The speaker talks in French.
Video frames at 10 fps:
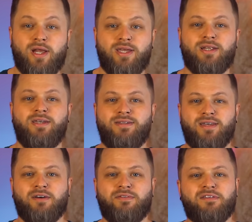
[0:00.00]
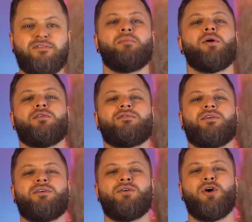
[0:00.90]
à l'église avec femmes et
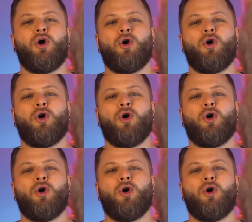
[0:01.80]
enfants